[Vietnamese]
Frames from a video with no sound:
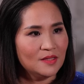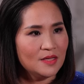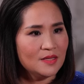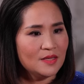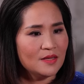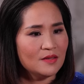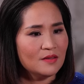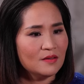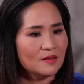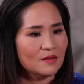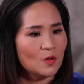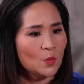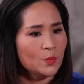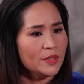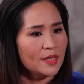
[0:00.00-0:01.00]
thì chị
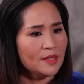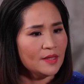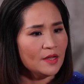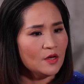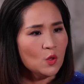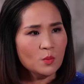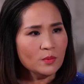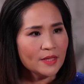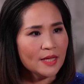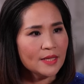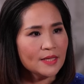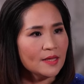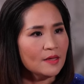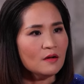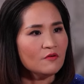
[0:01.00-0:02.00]
cũng chỉ thấy đúng cái
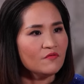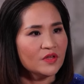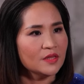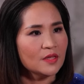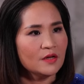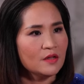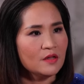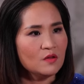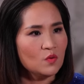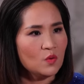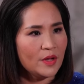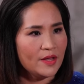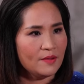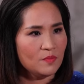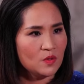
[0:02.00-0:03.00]
ký ức về tình yêu của
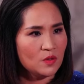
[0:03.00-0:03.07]
em